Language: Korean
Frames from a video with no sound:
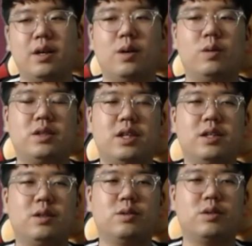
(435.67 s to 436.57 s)
홍창기
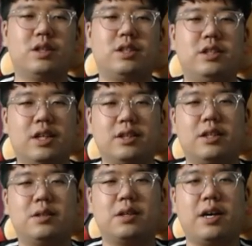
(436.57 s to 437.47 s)
선수가 지난
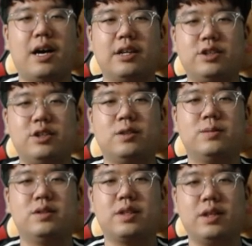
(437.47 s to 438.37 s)
타석에
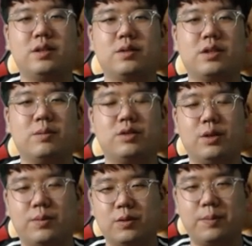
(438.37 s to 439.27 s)
아쉬움을 깨는 또 3루수
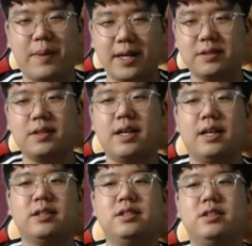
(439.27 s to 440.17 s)
옆으로
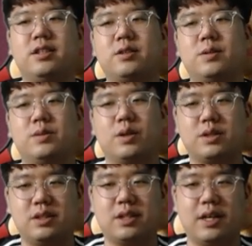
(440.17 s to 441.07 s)
빠져나가는 1타점
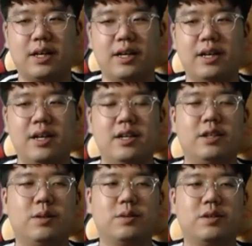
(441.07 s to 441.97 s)
적시타
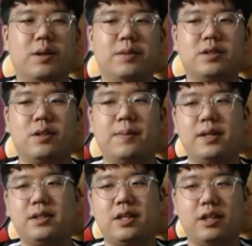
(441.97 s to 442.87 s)
기록을 하면서
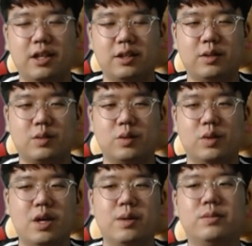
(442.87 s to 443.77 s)
8대2가 되었고
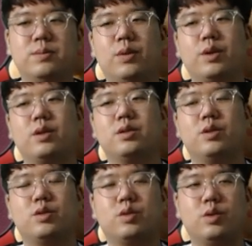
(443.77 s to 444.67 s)
문보경
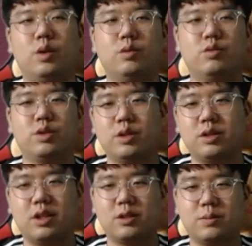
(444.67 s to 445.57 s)
선수도 우전
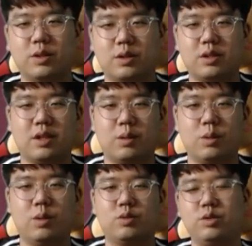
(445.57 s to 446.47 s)
1타점
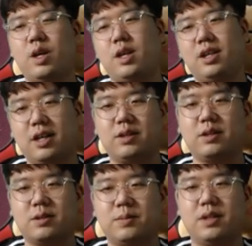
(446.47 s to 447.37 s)
적시타로 9대2가
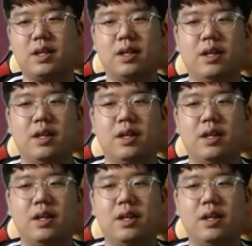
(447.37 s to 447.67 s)
됐습니다.